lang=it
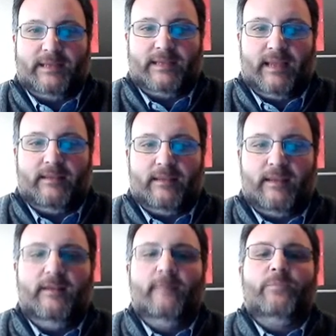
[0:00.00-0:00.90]

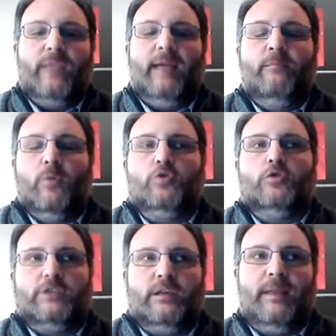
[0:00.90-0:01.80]
presenti, è
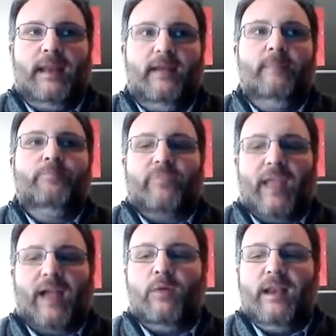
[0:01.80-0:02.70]
molto simile
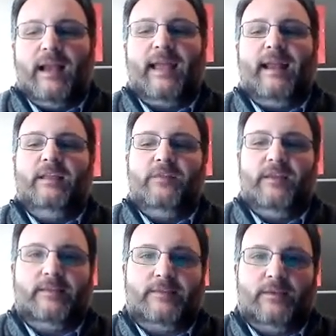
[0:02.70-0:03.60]
a quella che è la
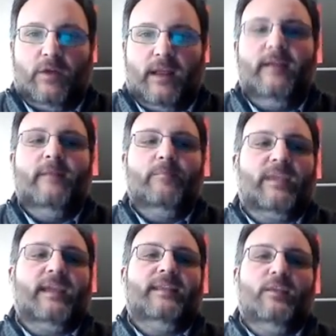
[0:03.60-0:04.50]
definizione
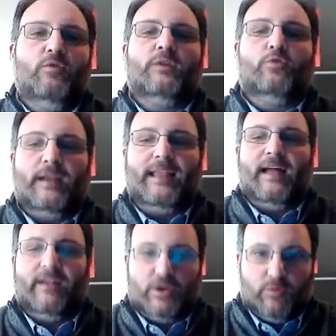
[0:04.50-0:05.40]
che di educatore
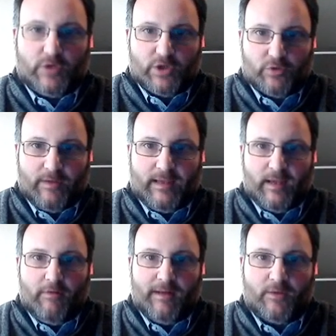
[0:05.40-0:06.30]
dava il 520
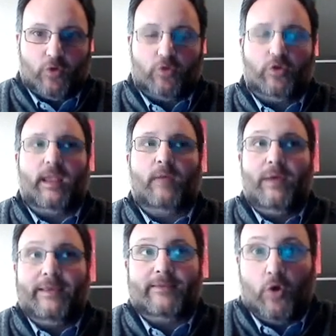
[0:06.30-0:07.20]
del 98. Ed è
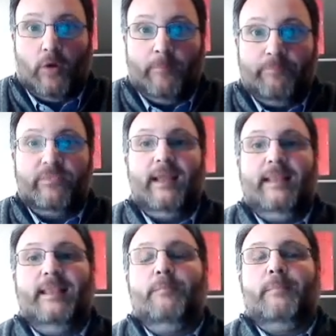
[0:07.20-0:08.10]
questo
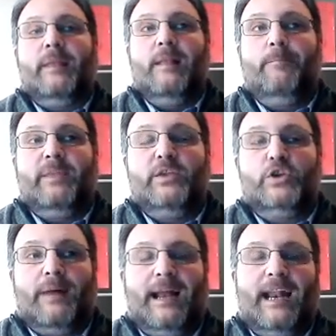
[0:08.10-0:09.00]
il, il,
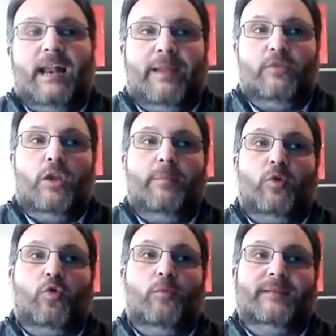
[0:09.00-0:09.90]
principale elemento di
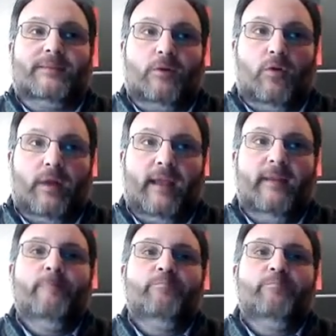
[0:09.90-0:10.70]
preoccupazione